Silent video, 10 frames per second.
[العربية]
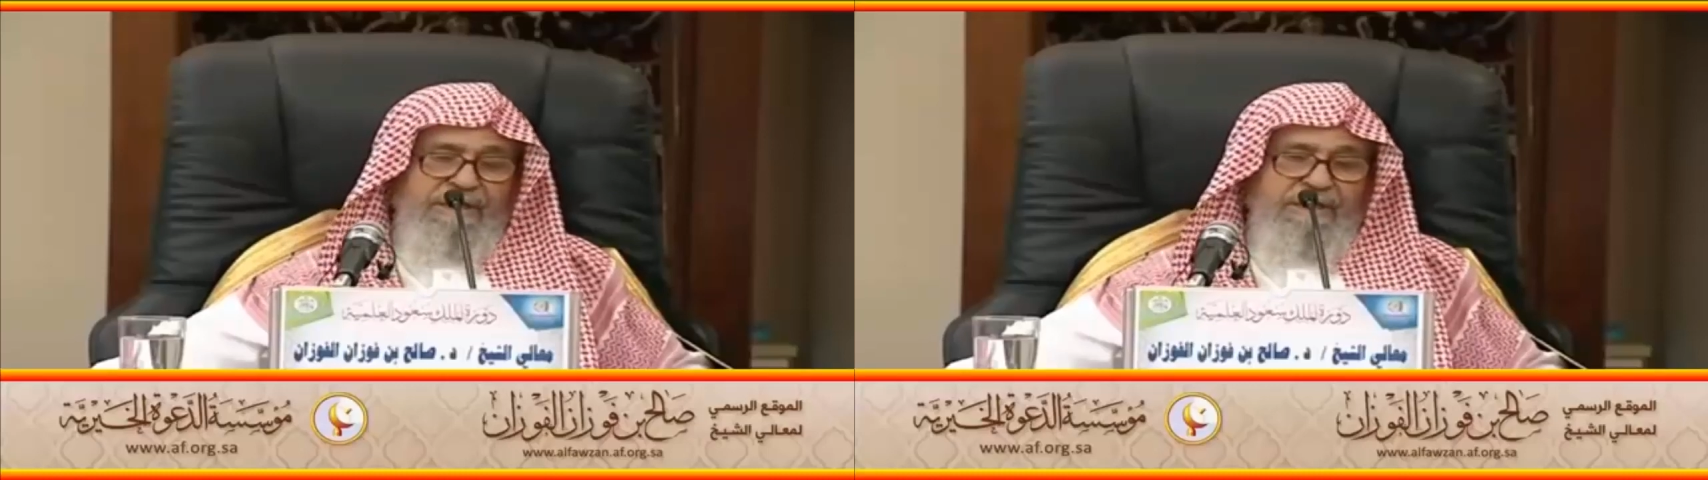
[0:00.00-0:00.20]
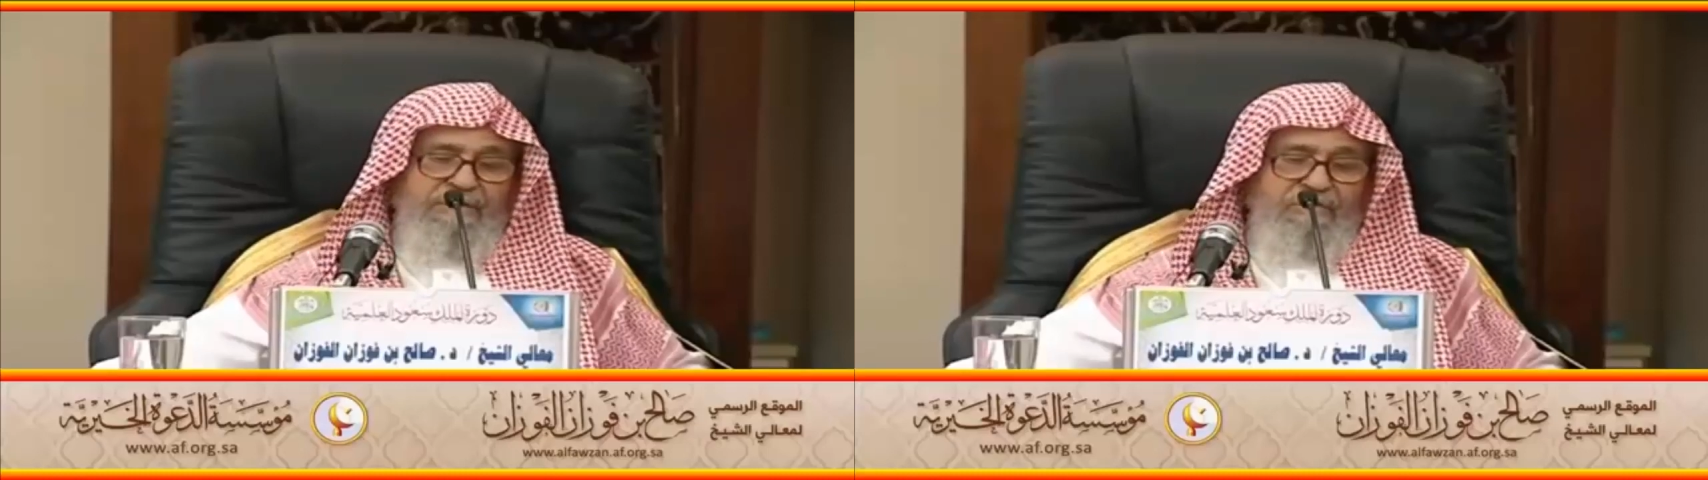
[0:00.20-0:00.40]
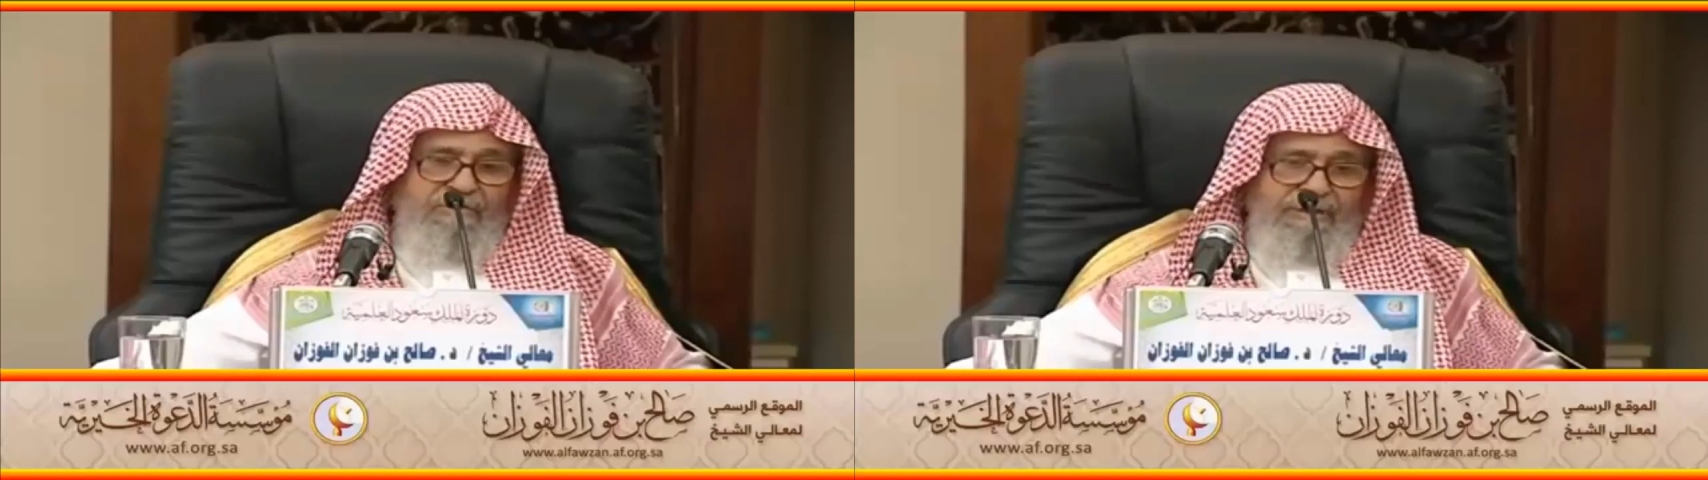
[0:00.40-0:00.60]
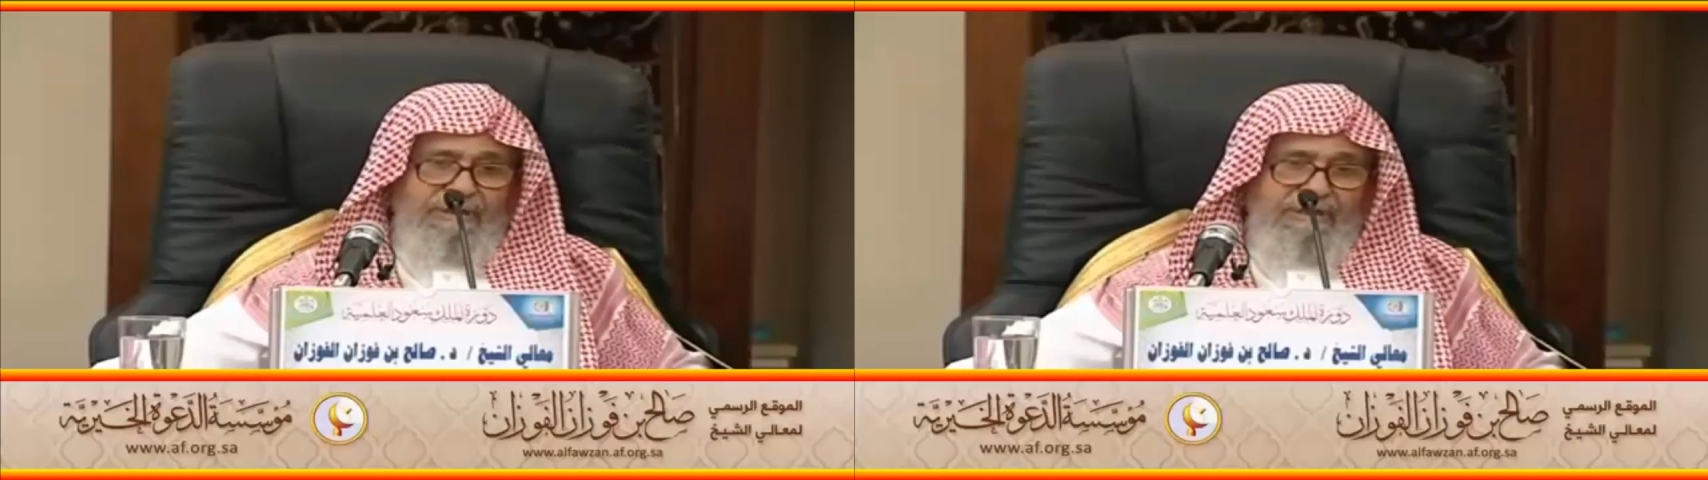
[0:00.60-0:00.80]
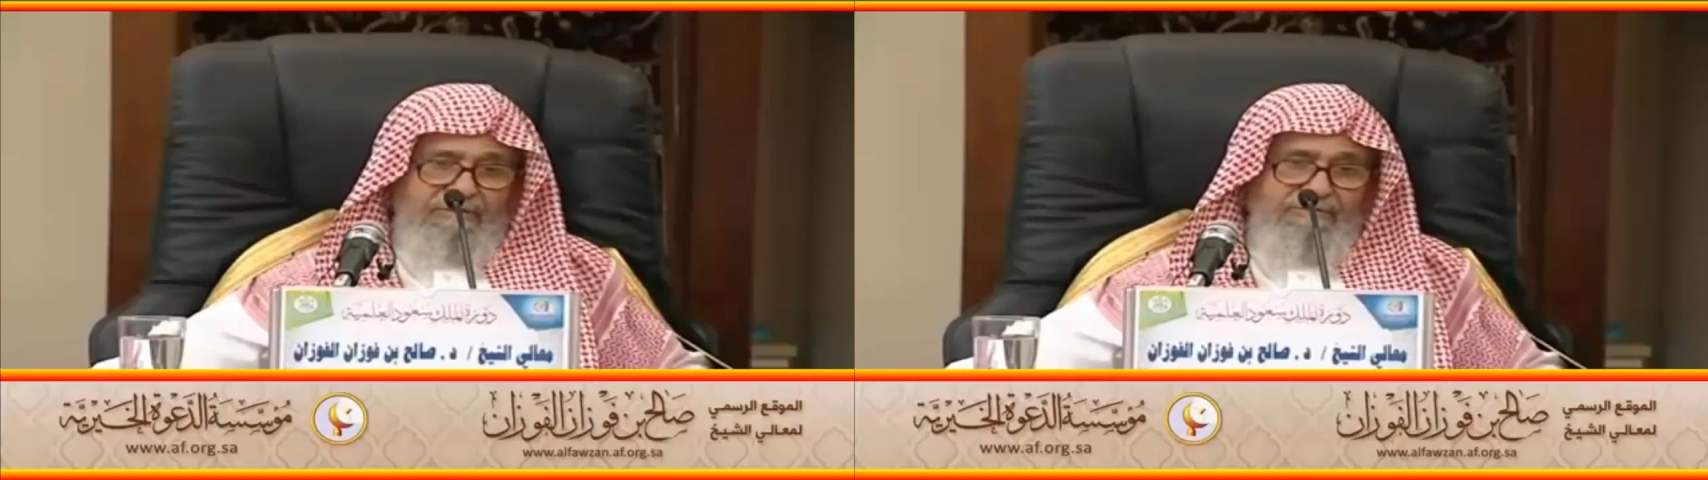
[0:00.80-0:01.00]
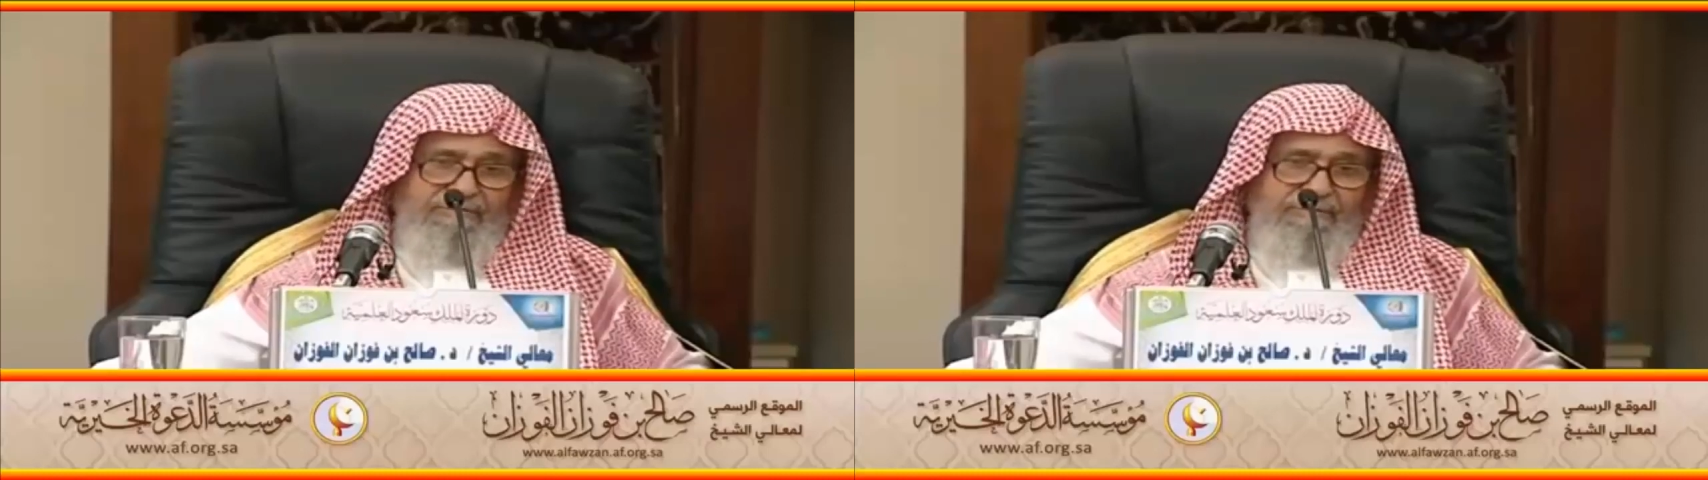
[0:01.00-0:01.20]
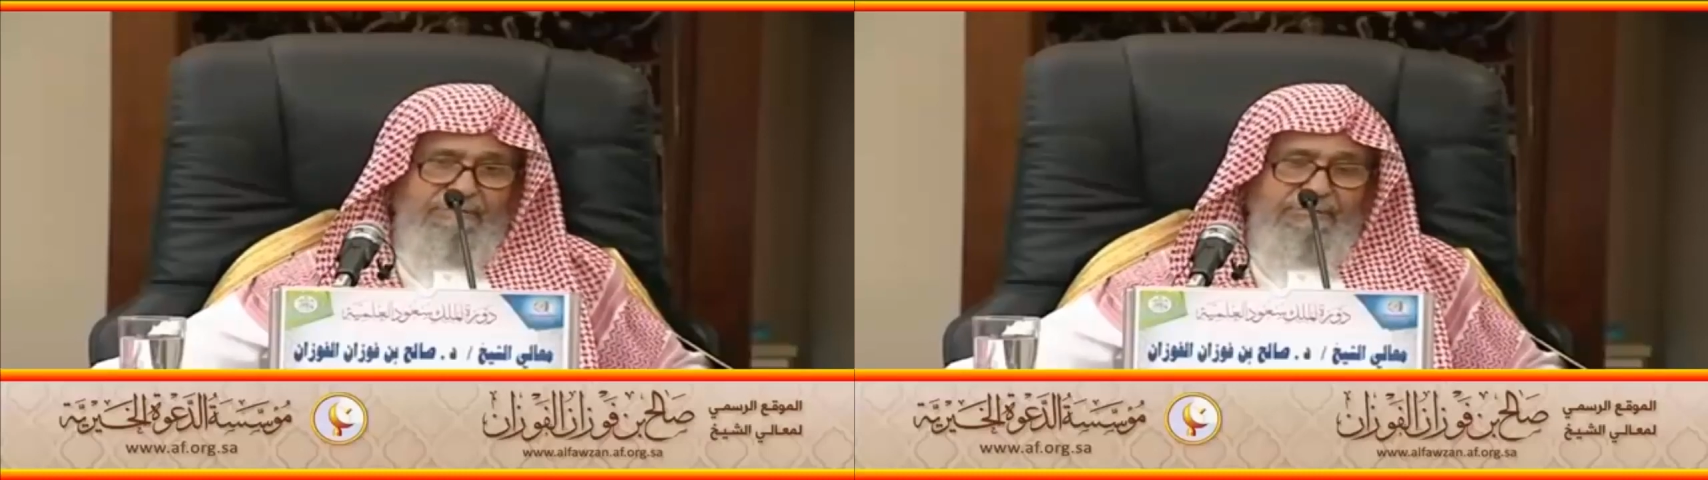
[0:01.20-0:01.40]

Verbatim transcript: لا تدخل معهم